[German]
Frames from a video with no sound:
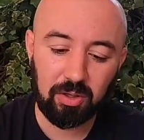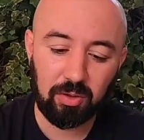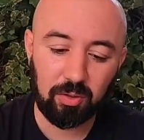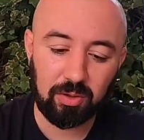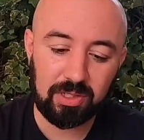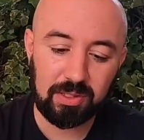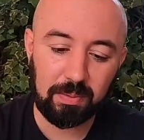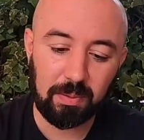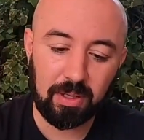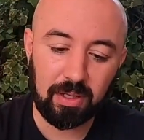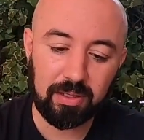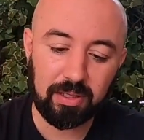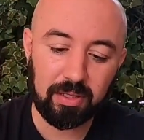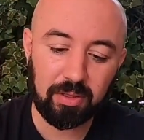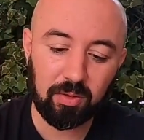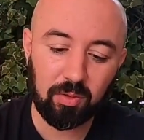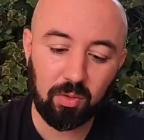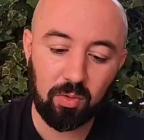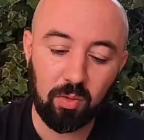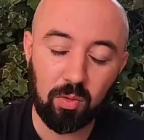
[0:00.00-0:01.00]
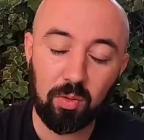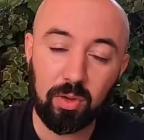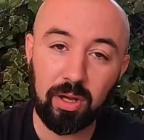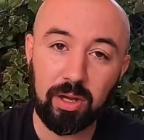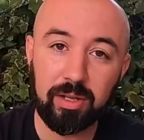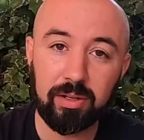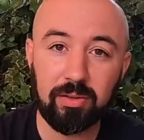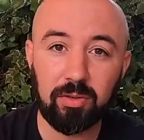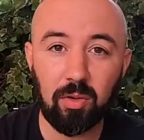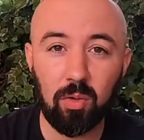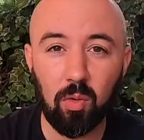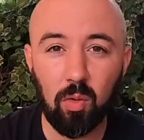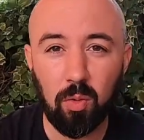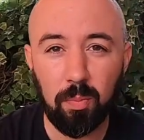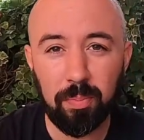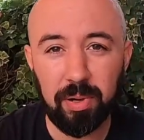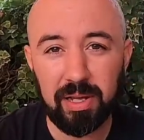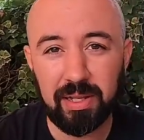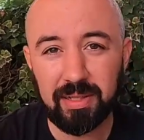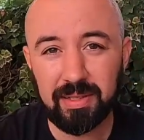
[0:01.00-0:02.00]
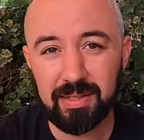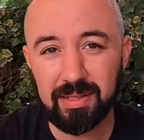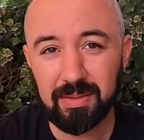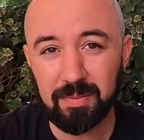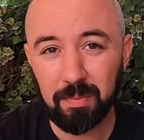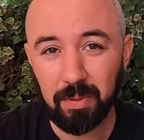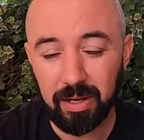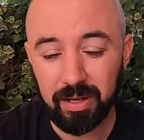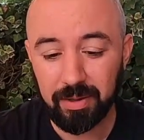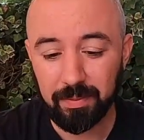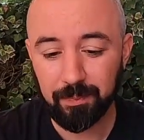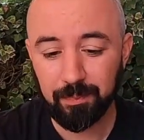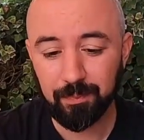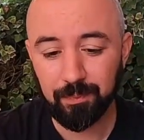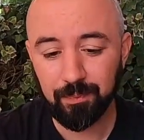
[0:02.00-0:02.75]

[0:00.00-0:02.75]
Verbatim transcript: Und zwar den Olight Open 2.